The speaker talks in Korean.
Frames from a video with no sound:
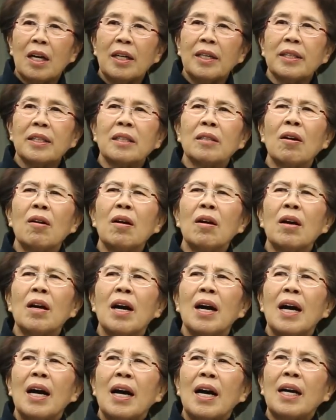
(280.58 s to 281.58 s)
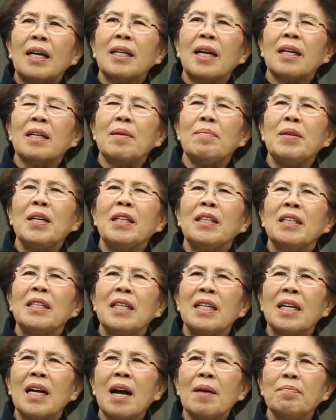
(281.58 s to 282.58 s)
그래서 하나님이
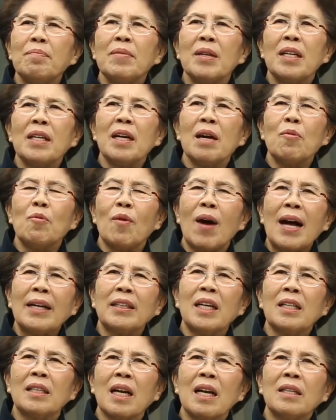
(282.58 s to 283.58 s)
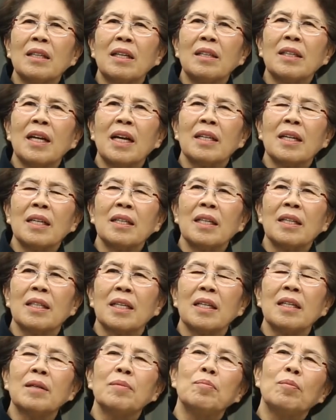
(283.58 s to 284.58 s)
네가 미래 왕이 될 거다라는
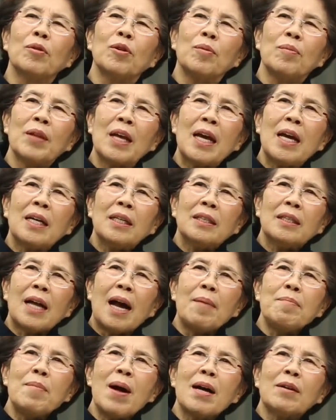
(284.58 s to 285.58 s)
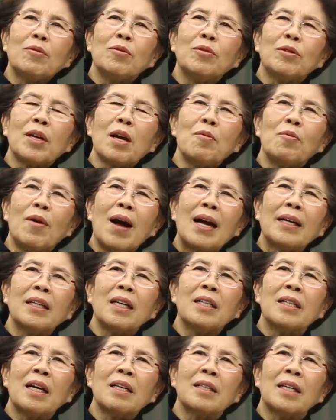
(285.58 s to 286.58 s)
기름 부음, 남한국의
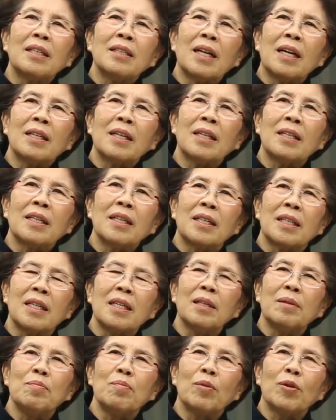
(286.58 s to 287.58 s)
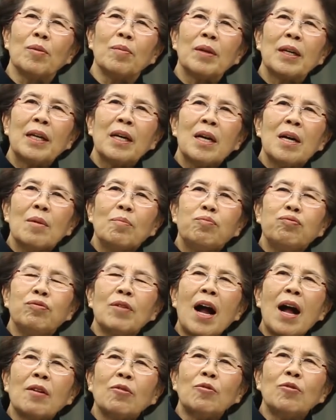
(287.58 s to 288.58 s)
왕이 될 거다라는 기름 부음,
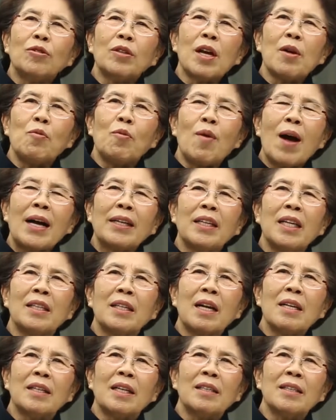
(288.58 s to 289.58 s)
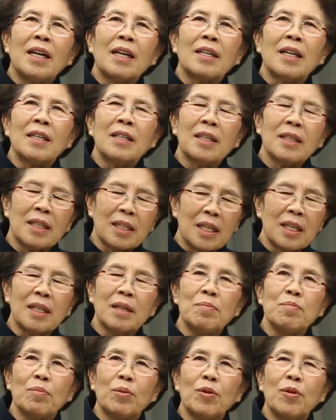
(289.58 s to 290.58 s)
북한국의 왕이 될 거다라는
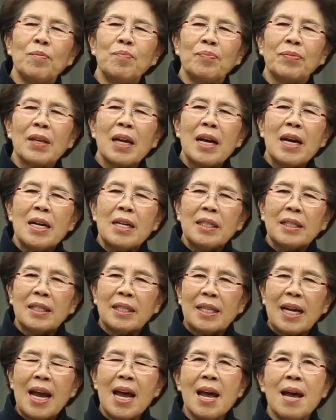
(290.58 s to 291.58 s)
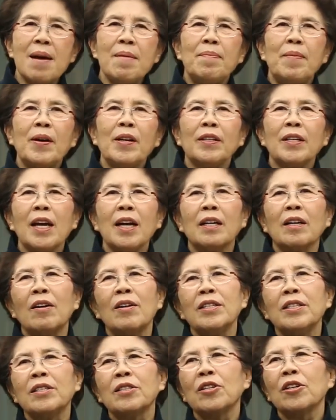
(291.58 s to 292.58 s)
기름 부음 세 번에
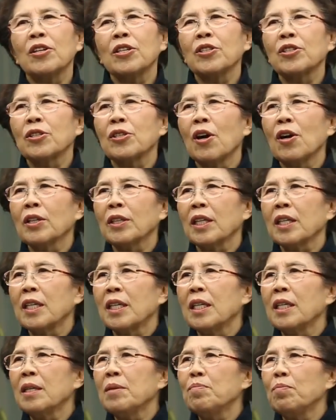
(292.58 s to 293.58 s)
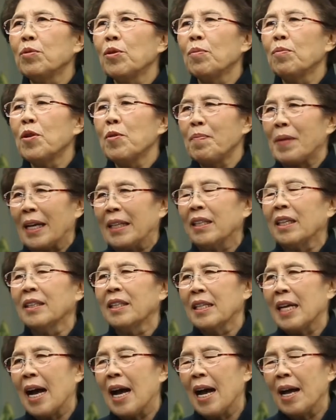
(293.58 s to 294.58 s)
걸쳐서 기름 부음을
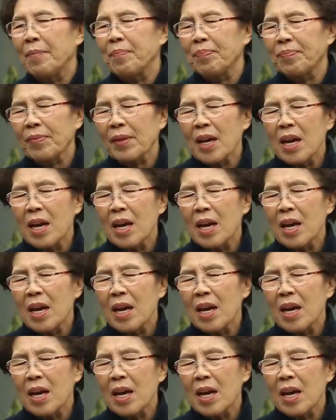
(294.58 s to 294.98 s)
받았다.